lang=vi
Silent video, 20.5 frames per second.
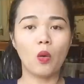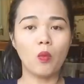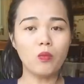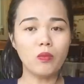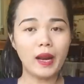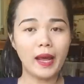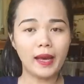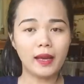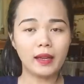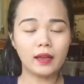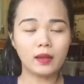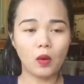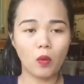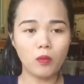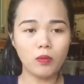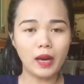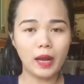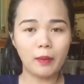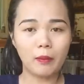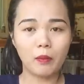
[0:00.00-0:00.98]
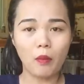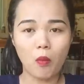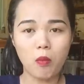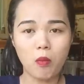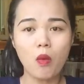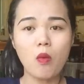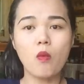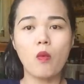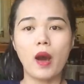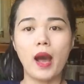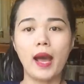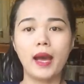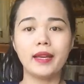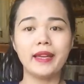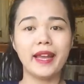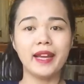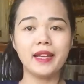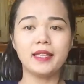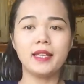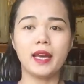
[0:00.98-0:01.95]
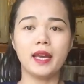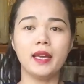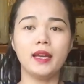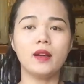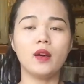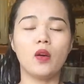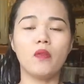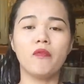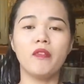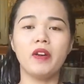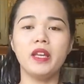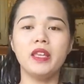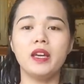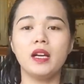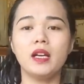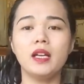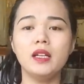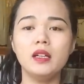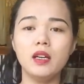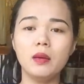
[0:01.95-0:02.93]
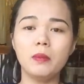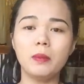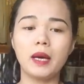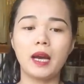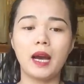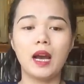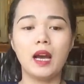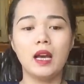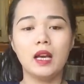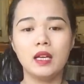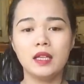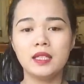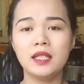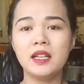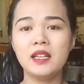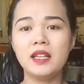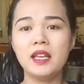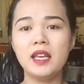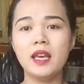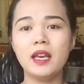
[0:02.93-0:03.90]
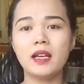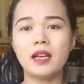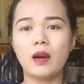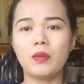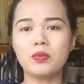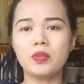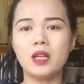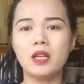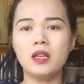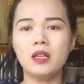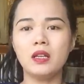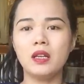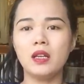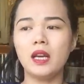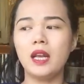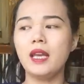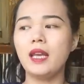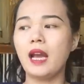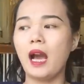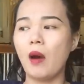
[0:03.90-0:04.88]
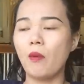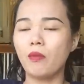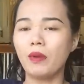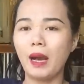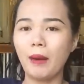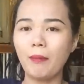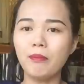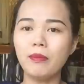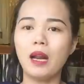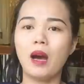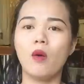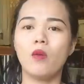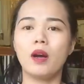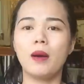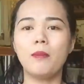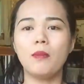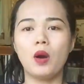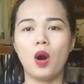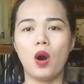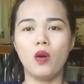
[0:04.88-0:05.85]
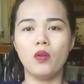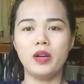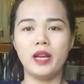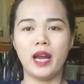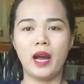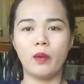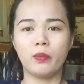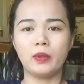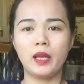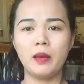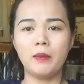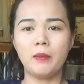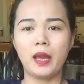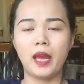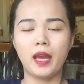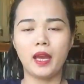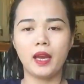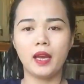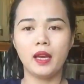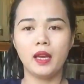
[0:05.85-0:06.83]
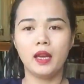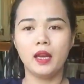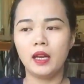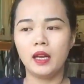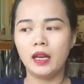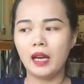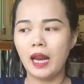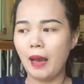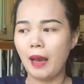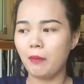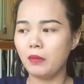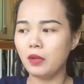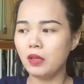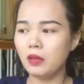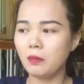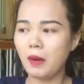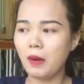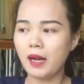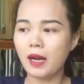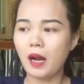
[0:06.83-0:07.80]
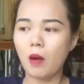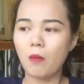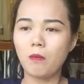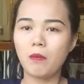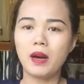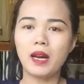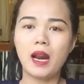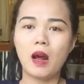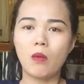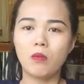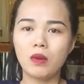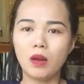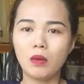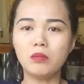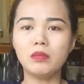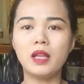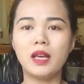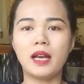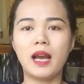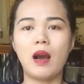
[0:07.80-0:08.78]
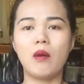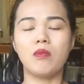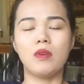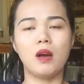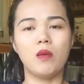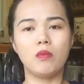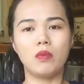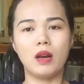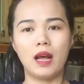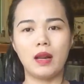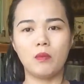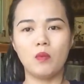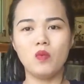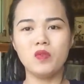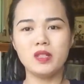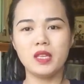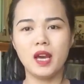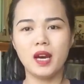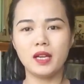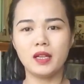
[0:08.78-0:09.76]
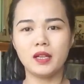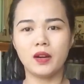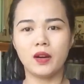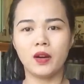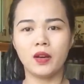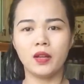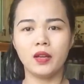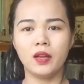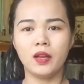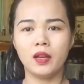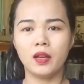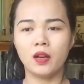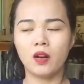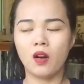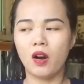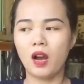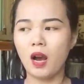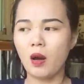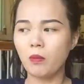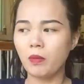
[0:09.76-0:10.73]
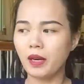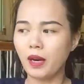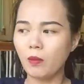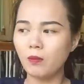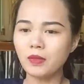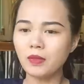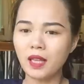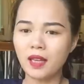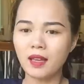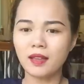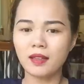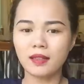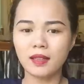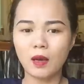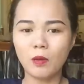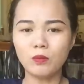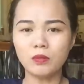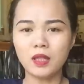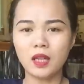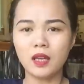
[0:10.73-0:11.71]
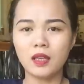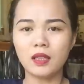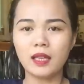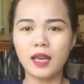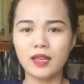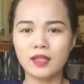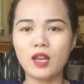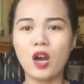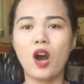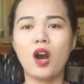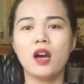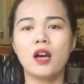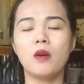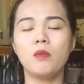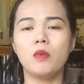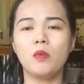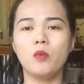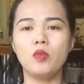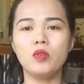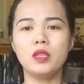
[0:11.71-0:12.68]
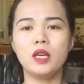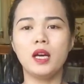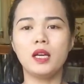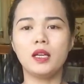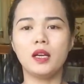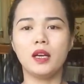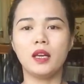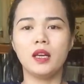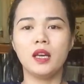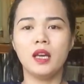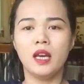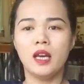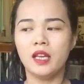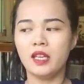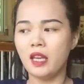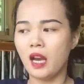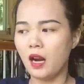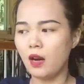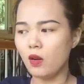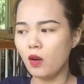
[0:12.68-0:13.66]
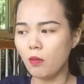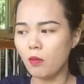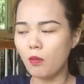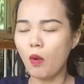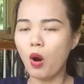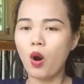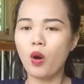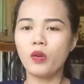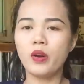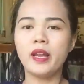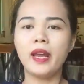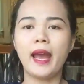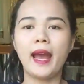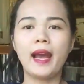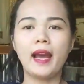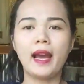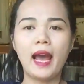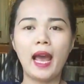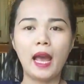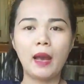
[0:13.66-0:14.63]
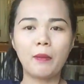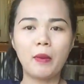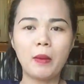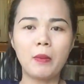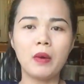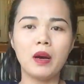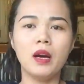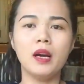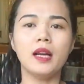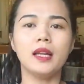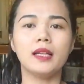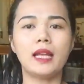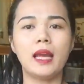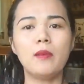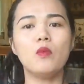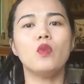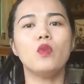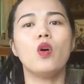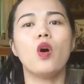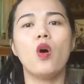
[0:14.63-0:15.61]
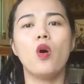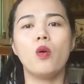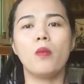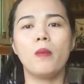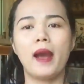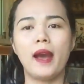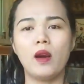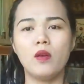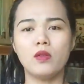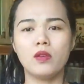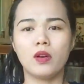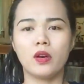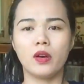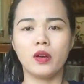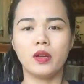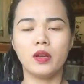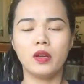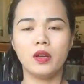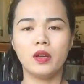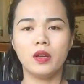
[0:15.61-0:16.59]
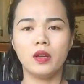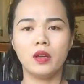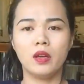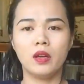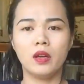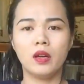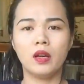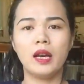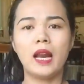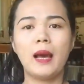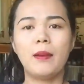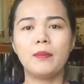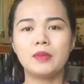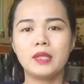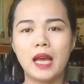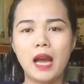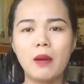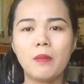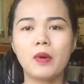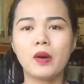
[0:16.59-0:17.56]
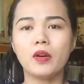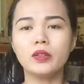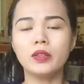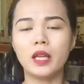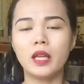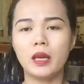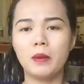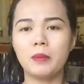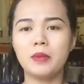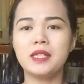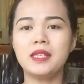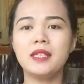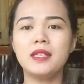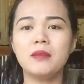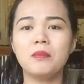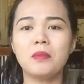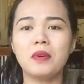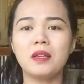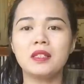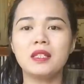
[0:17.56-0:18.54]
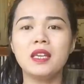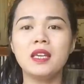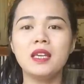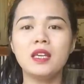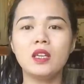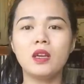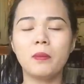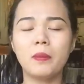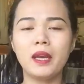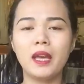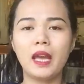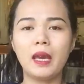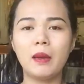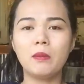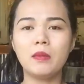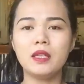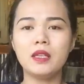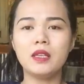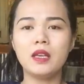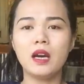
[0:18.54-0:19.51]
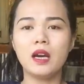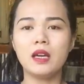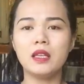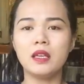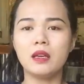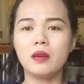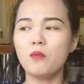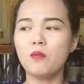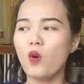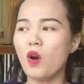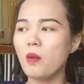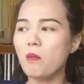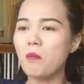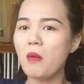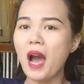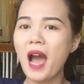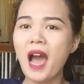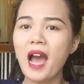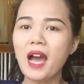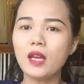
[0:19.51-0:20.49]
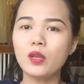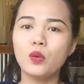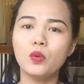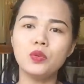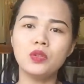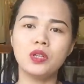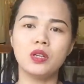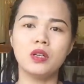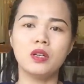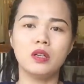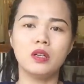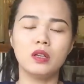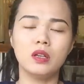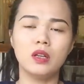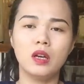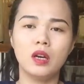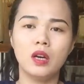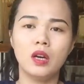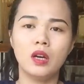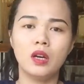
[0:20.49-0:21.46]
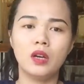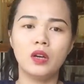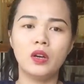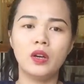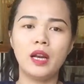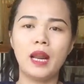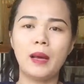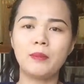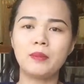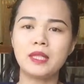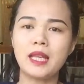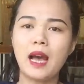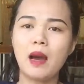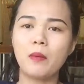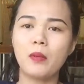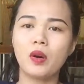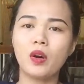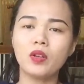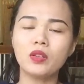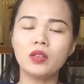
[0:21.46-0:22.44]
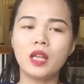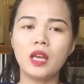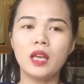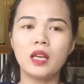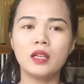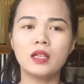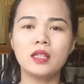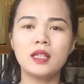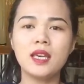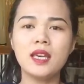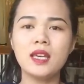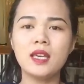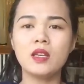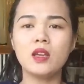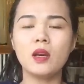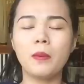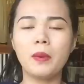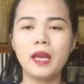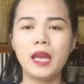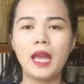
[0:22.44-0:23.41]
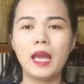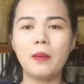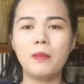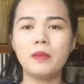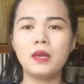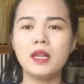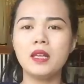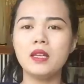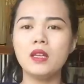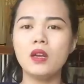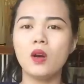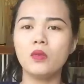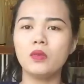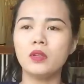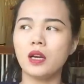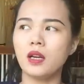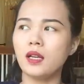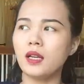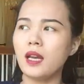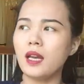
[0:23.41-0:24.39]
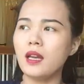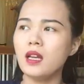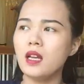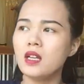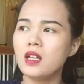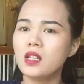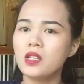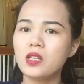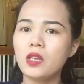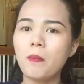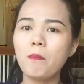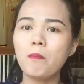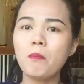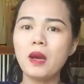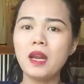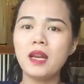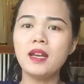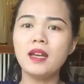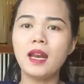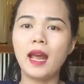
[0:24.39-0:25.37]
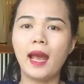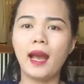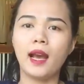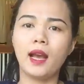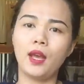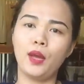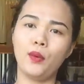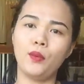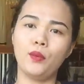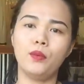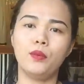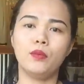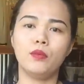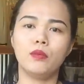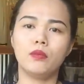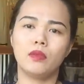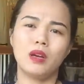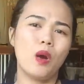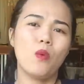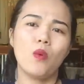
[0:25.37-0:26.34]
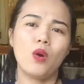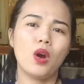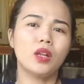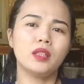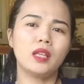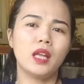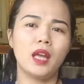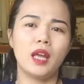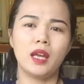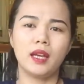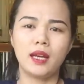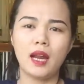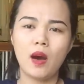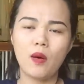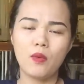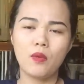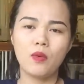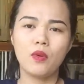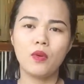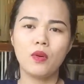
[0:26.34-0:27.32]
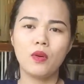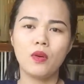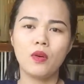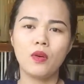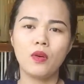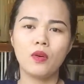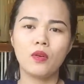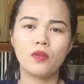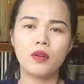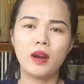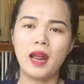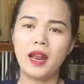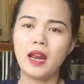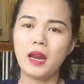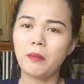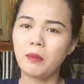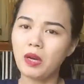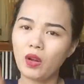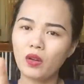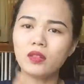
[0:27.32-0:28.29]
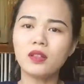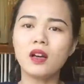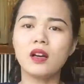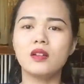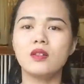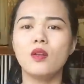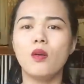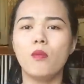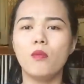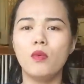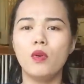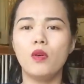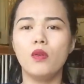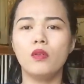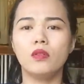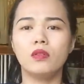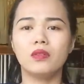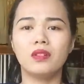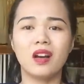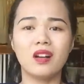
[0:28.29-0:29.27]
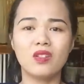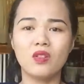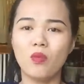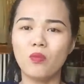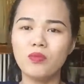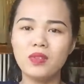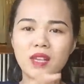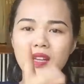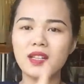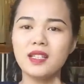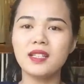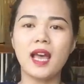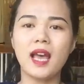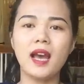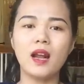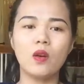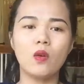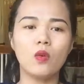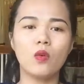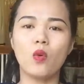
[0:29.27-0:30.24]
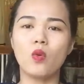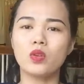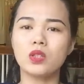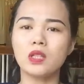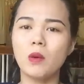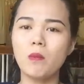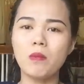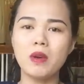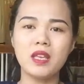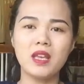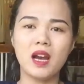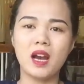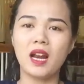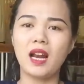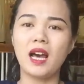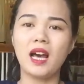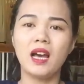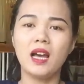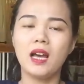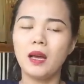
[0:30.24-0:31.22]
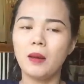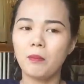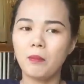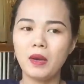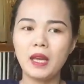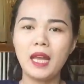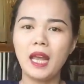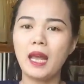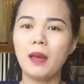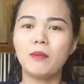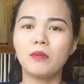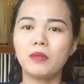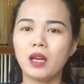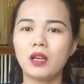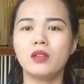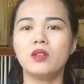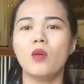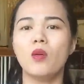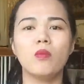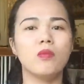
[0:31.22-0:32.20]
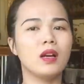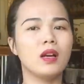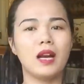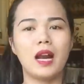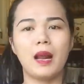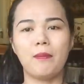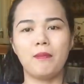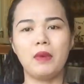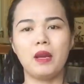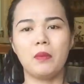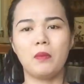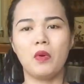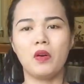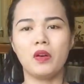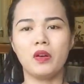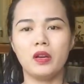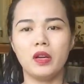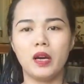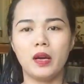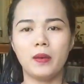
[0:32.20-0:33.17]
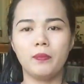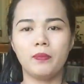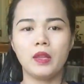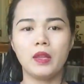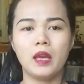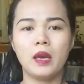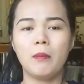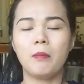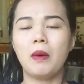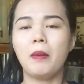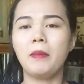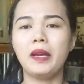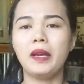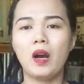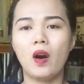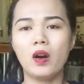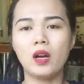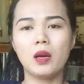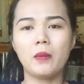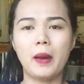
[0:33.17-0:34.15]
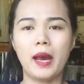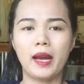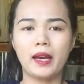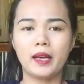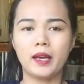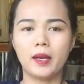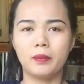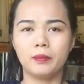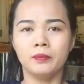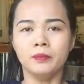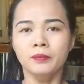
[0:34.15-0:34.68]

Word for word: cũng là cũng là một món quà giá trị còn với những cái đứa mà sinh viên học sinh đi học cắm đầu cắm cổ đi học thấy mẹ làm lương ba cọc ba đồng đóng tiền học không là muốn chết rồi còn không mà đóng tiền đóng tiền nhà trọ không là muốn chết rồi dẫn con bồ đi ăn hai ba bữa là thấy muốn khô máu rồi rồi làm sao mà có tiền mà mà chi cho mấy em đi chơi những quán bar vũ trường rồi làm sao mà có tiền chi cho mấy em đi vô những cái shopping hàng hiệu đâu có tiền đâu này là mình nói thực dụng luôn thực dụng chính xác luôn cuộc sống bây giờ là mấy em thực dụng lắm mà mọi người ơi mà mình hỏi các bạn nè